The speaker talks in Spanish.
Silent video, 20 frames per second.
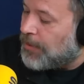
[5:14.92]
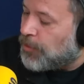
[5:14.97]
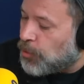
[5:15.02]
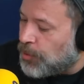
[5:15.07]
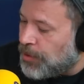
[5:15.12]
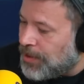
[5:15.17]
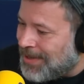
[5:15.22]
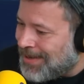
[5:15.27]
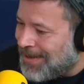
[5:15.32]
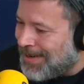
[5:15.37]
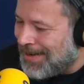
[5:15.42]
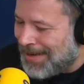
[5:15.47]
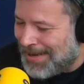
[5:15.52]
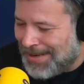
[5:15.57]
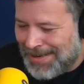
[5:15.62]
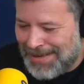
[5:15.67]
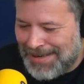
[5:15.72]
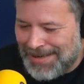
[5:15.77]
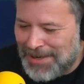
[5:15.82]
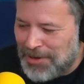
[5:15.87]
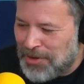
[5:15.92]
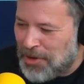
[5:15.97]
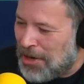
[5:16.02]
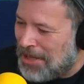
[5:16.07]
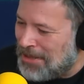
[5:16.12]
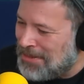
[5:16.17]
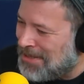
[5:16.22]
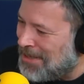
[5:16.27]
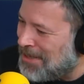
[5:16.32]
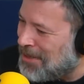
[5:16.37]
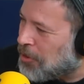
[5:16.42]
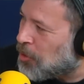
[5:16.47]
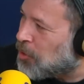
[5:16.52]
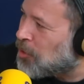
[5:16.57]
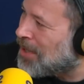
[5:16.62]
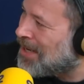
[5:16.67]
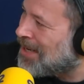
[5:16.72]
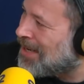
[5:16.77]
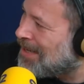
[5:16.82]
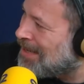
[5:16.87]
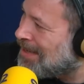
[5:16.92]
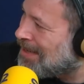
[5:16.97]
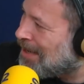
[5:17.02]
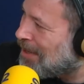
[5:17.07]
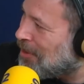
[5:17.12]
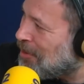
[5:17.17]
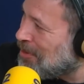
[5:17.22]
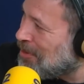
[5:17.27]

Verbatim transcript: Dunning era el ignorante y Kruger el que no.